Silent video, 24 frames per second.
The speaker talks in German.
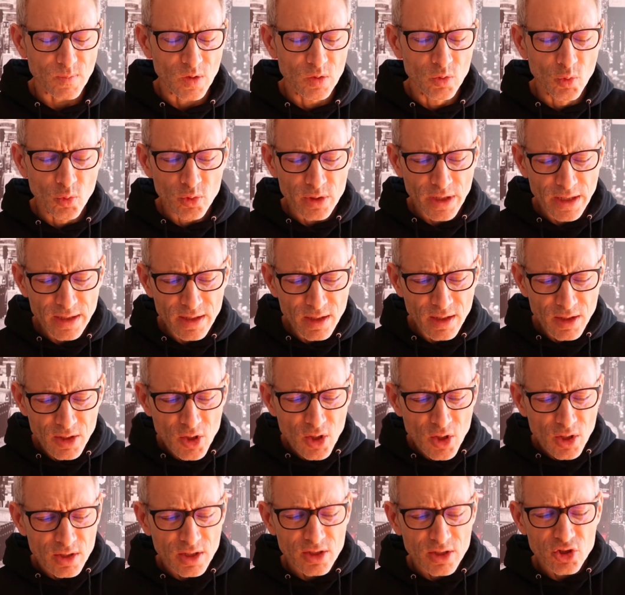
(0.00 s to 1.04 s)
Nun denn,
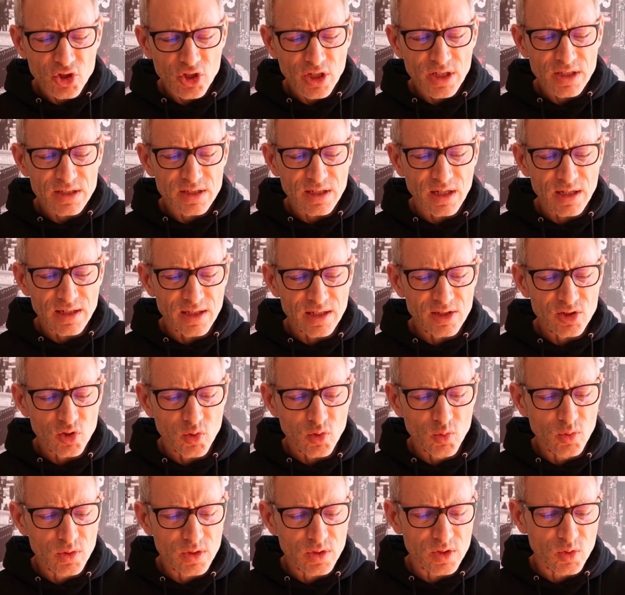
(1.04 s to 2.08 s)
das Schicksal, es
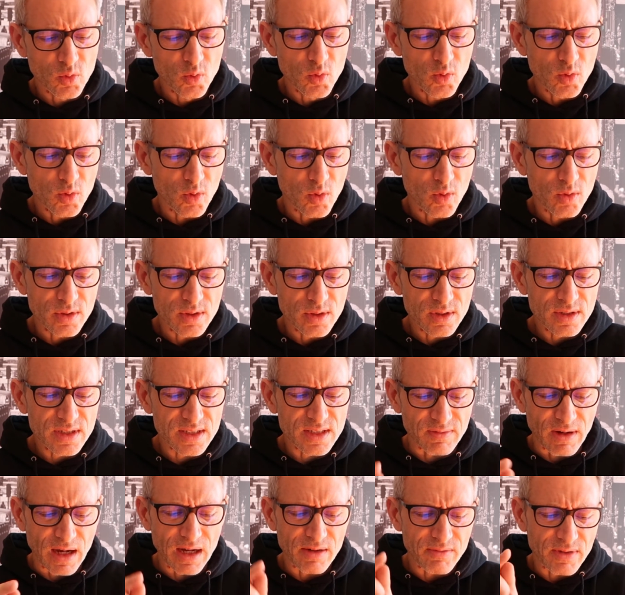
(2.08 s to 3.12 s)
schlug zu, und
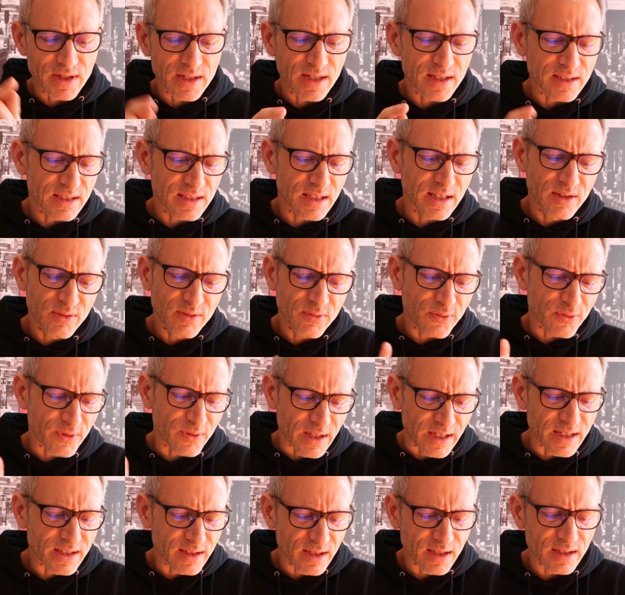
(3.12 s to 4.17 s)
zwar war das in
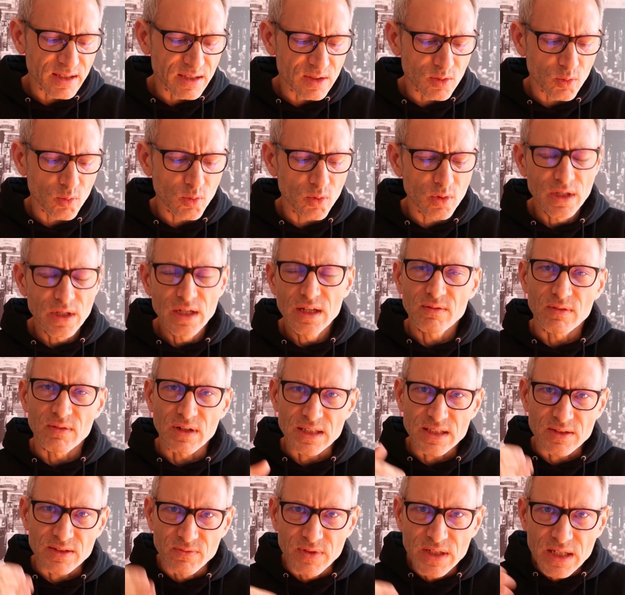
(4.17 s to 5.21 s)
Friedrichsruh,
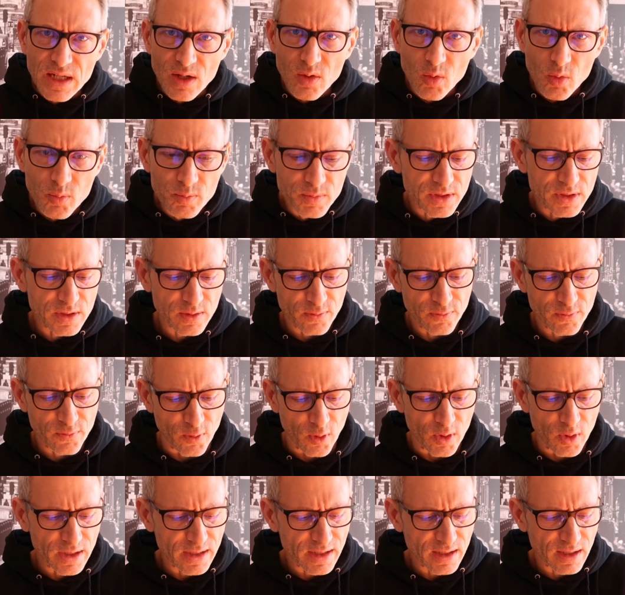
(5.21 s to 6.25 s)
was wiederum zur
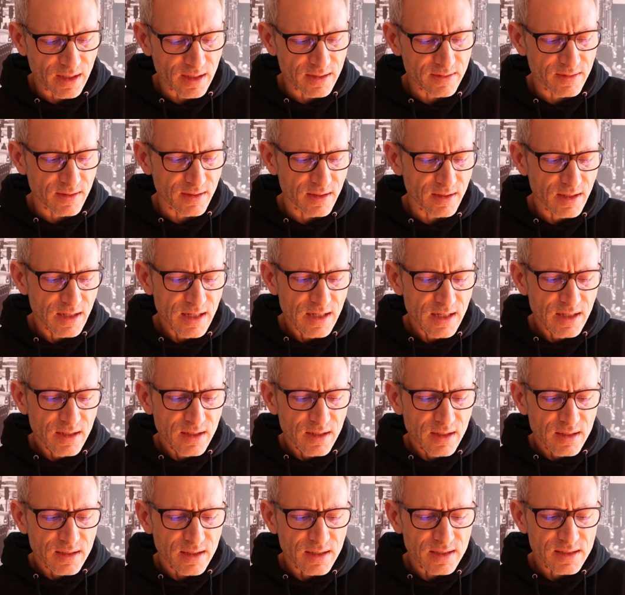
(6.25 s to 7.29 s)
Folge hatte,
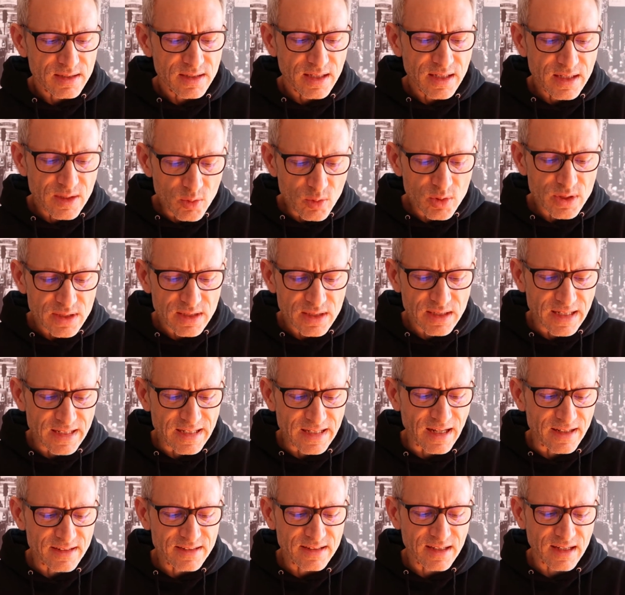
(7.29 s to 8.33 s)
dass die just
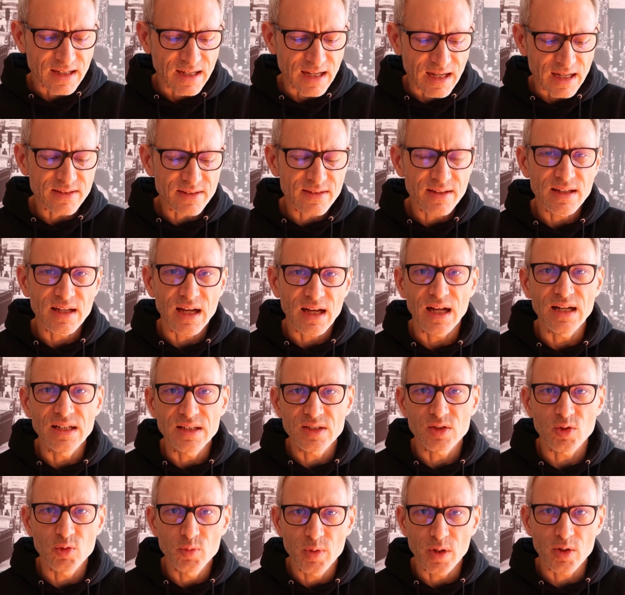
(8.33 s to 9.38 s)
genannte Ratte
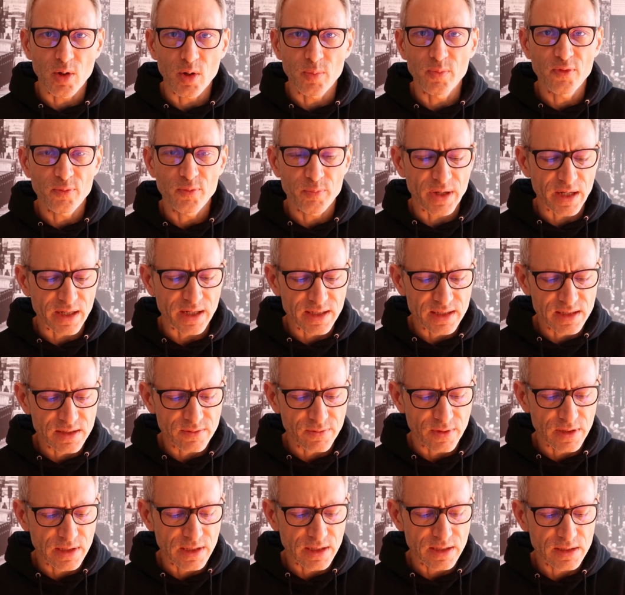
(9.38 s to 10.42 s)
Hals über Kopf Paris
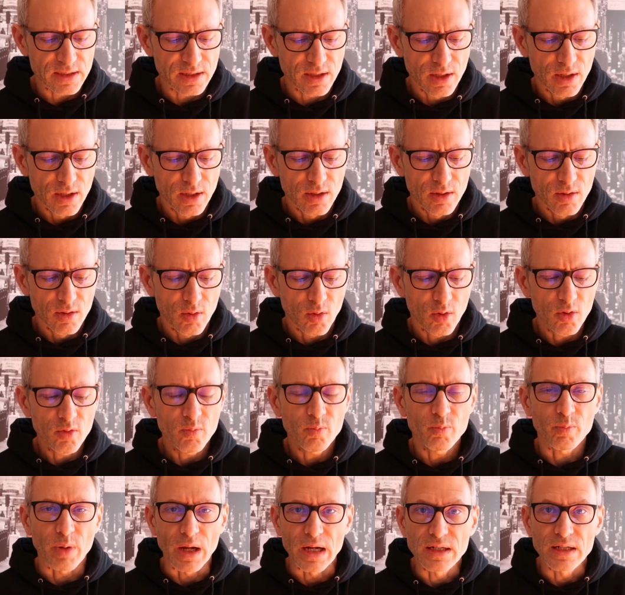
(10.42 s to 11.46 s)
verließ
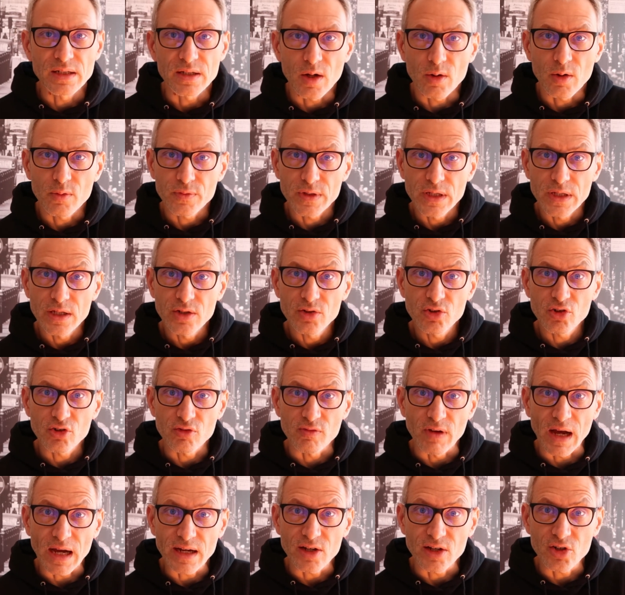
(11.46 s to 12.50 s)
und bald auf ihren
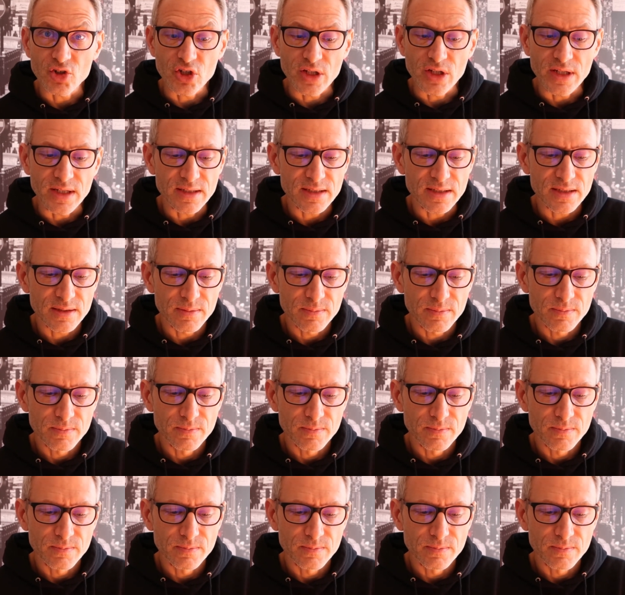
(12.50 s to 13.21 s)
Schwager stieß.